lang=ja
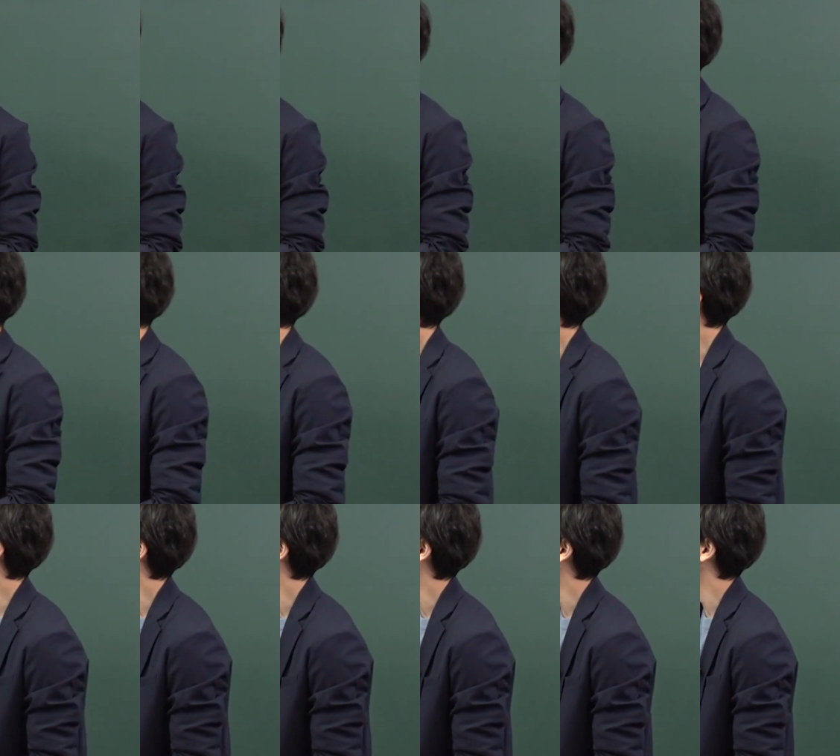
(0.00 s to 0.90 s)
はい。という
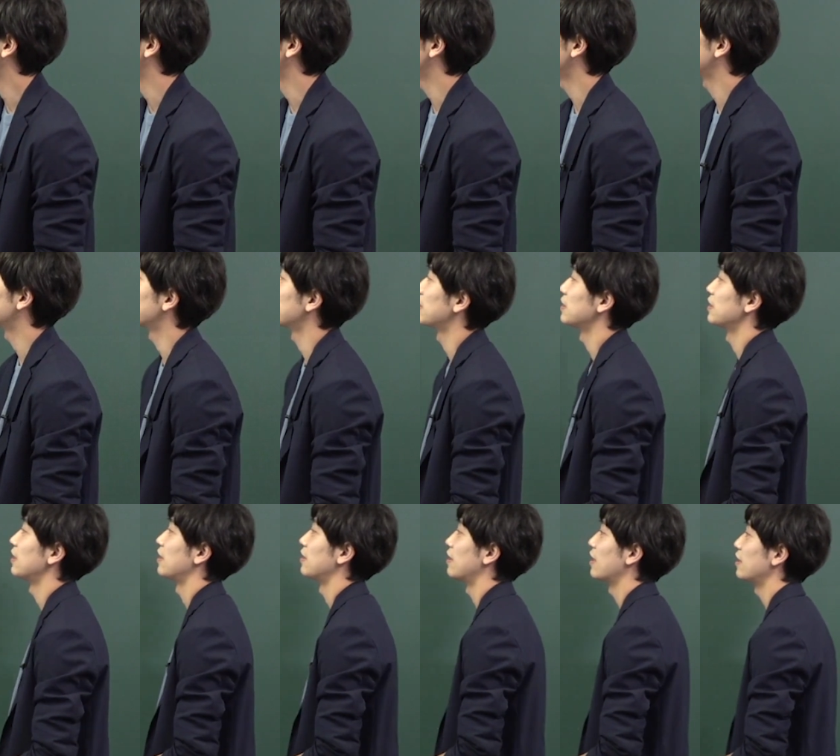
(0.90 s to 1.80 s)
ことで、今回はです
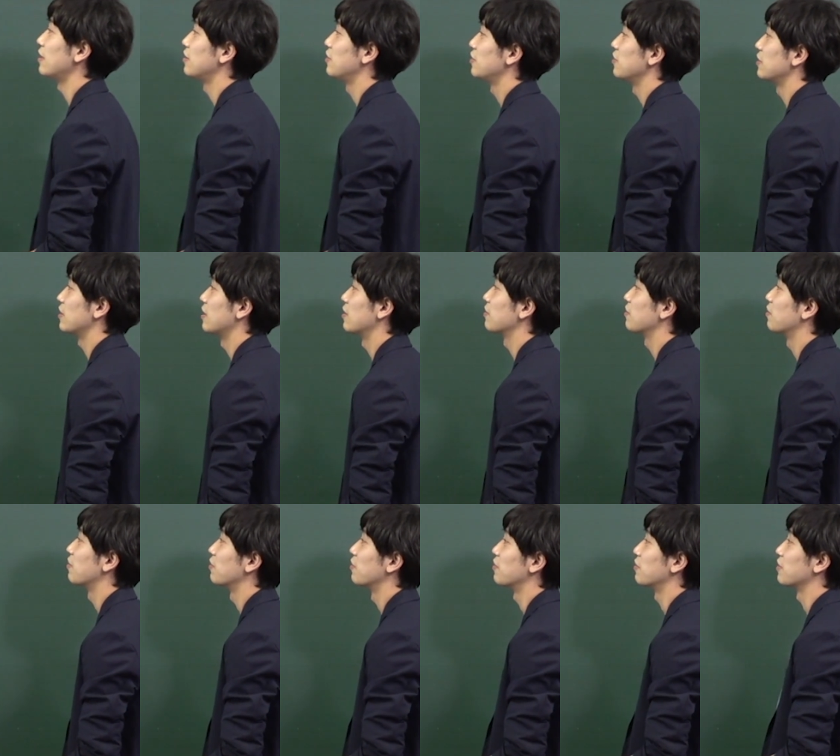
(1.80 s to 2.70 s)
ね、第13
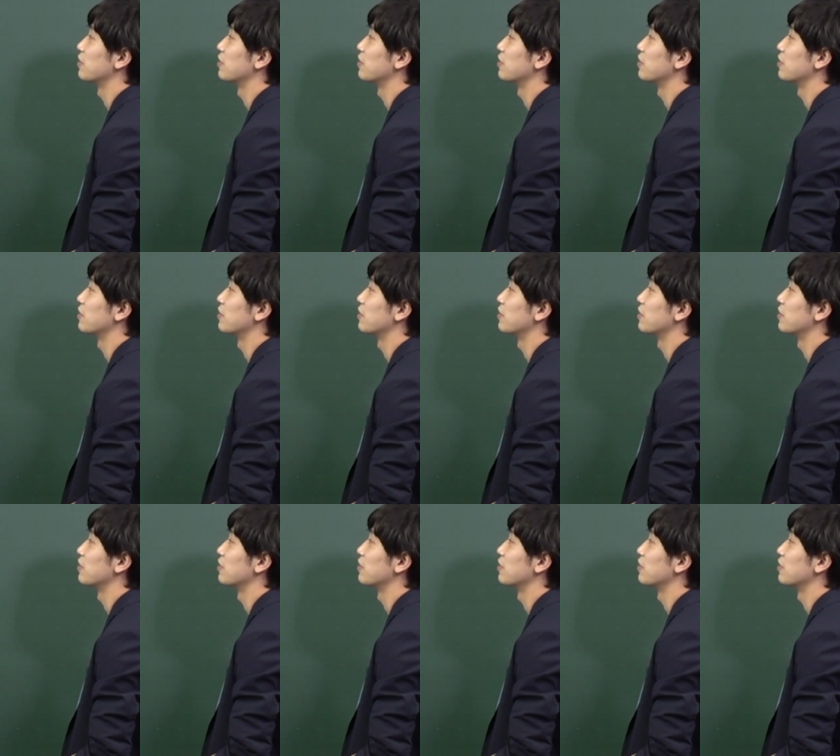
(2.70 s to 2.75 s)
項、